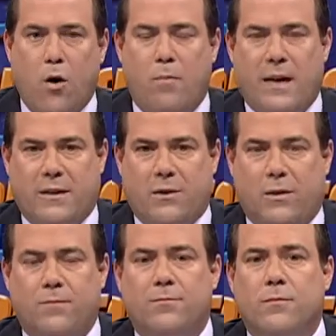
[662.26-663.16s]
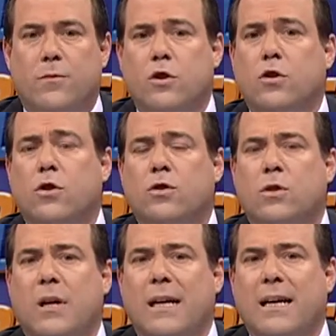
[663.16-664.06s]
operación. Nosotros
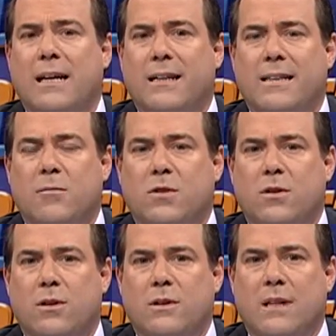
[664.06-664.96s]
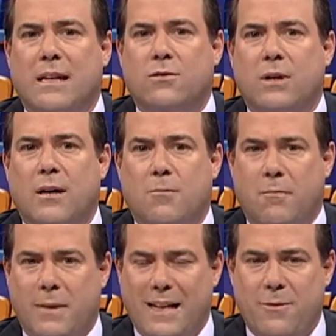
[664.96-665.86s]
regresamos, señores, tras una
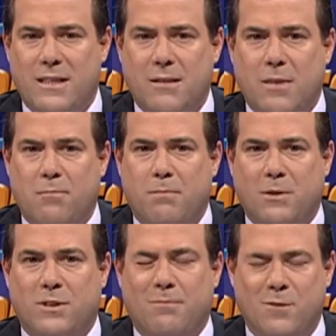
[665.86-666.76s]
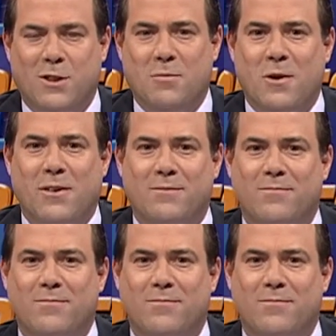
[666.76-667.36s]
brevísima pausa. No se